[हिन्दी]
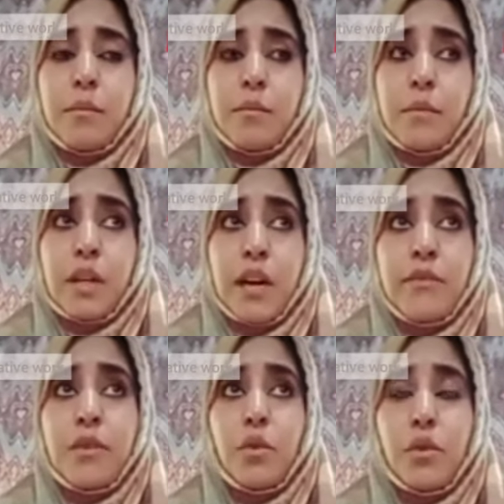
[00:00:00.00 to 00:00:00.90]
काफ़ी
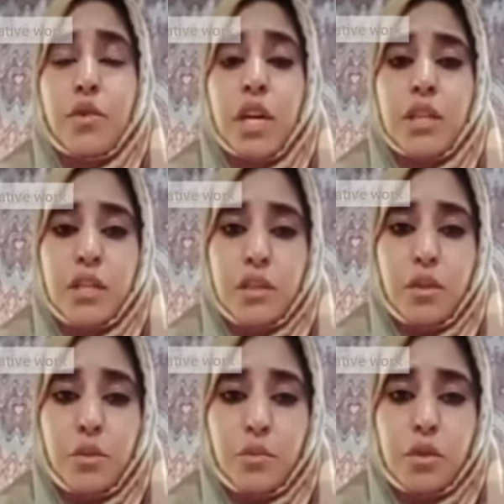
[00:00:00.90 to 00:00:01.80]
दो चार दिनों
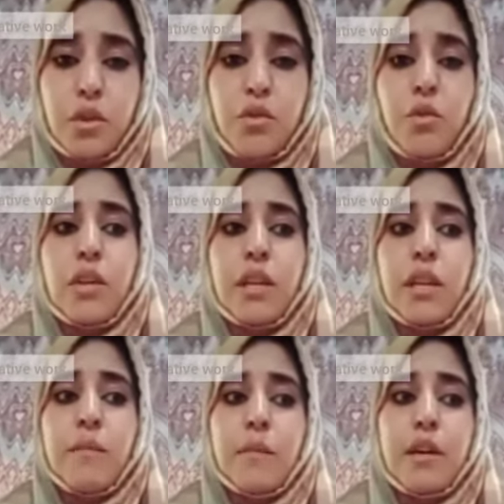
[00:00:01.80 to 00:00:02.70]
से जो ये
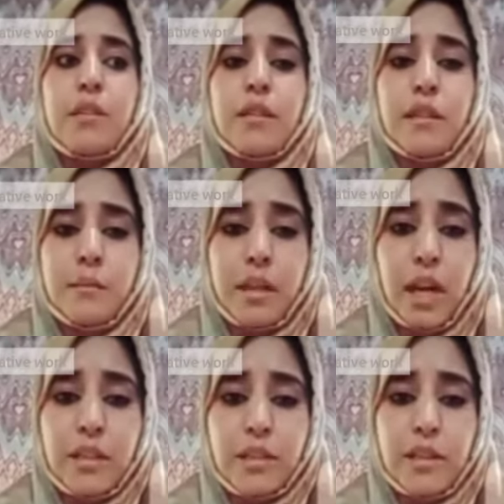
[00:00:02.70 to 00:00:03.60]
सिख
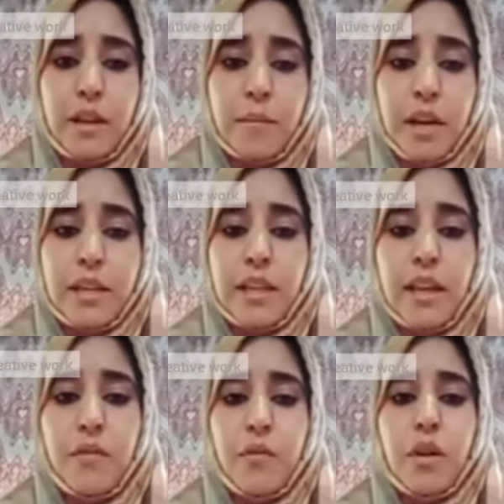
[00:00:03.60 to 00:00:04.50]
बरादरी हमारी है वो
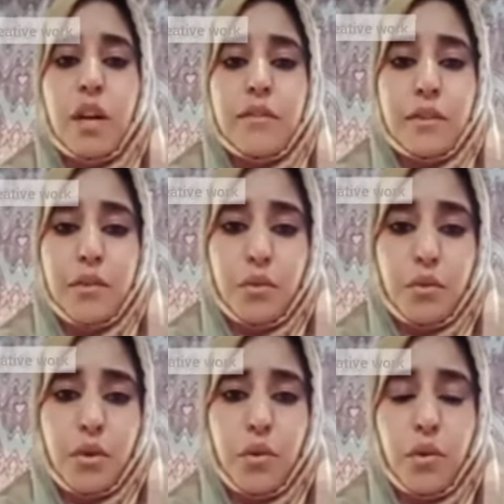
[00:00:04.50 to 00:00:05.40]
काफ़ी रूढ़
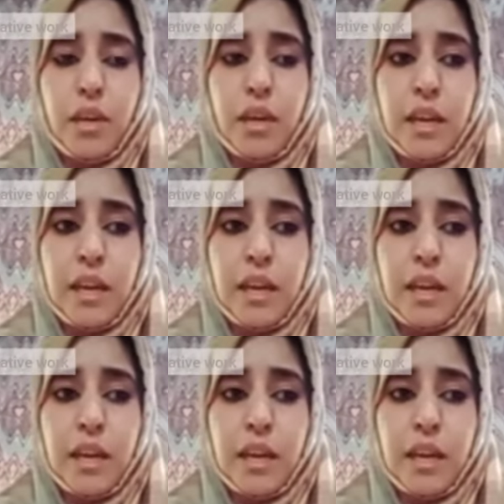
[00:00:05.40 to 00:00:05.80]
हो रहे हैं